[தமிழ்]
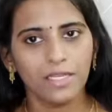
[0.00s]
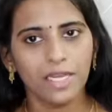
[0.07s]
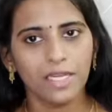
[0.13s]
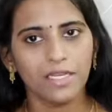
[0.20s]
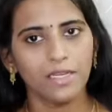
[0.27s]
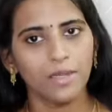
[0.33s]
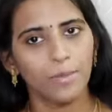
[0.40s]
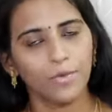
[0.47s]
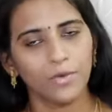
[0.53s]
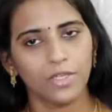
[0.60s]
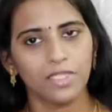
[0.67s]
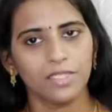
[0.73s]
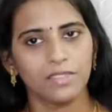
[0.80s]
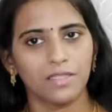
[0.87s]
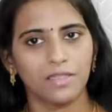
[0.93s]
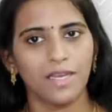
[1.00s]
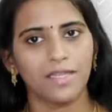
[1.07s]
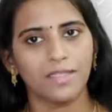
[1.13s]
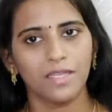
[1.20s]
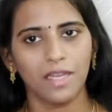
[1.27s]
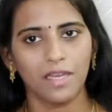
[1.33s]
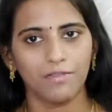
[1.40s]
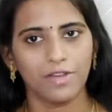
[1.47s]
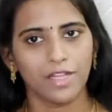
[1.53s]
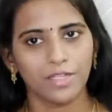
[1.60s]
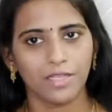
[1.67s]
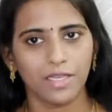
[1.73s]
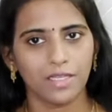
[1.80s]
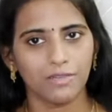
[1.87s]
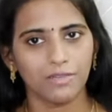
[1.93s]
எள்ளில் புரத சத்து அதிக அளவில்
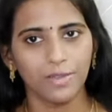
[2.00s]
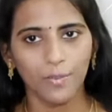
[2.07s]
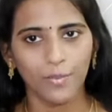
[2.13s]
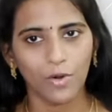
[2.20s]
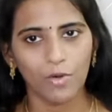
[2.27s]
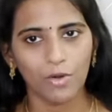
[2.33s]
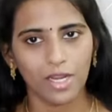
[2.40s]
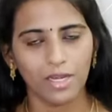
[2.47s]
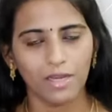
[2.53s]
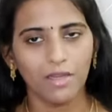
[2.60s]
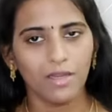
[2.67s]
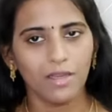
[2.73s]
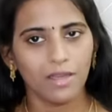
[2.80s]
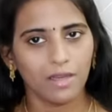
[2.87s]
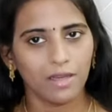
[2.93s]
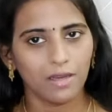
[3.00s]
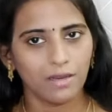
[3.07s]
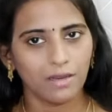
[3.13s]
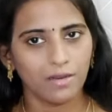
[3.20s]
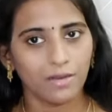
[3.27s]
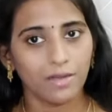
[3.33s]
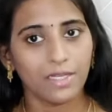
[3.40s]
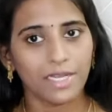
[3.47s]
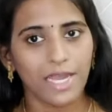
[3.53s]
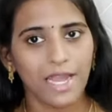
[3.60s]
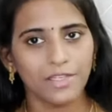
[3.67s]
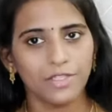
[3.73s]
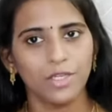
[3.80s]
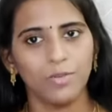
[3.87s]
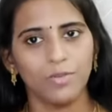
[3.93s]
இருக்குது அதாவது புரோட்டீன்
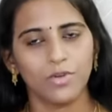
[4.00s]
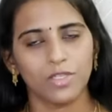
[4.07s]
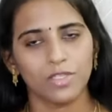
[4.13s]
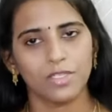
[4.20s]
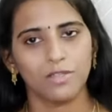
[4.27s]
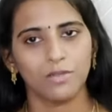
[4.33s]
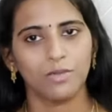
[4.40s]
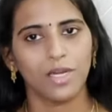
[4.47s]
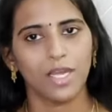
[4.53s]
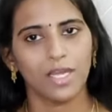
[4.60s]
கால்சியம் ஊட்டச்சத்து சத்து கூட